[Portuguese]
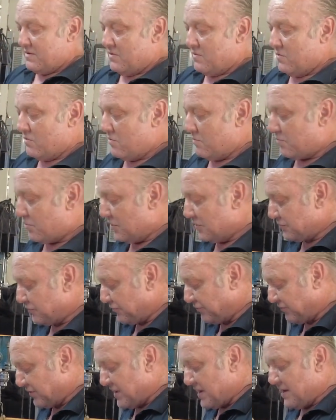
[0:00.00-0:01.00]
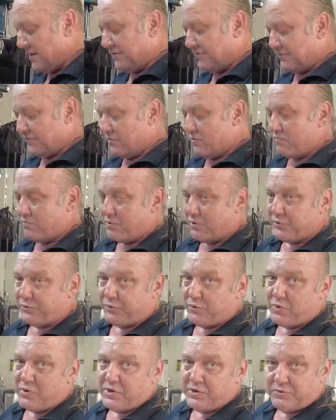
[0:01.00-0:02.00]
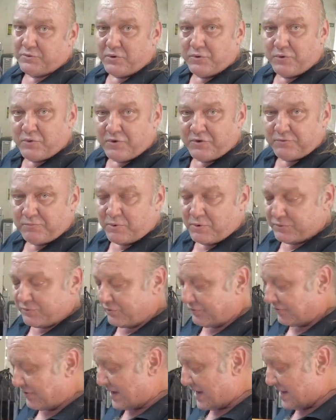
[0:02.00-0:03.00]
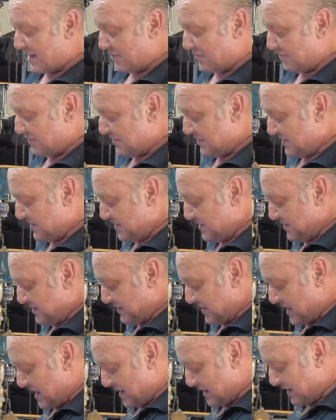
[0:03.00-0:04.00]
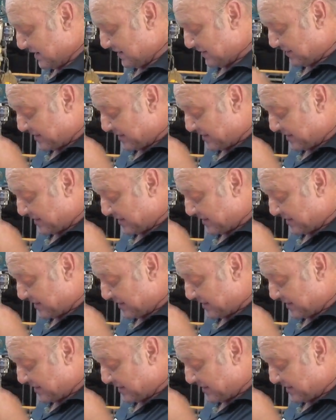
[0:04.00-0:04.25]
1.6, 1.8 ou 2.0, tá? Que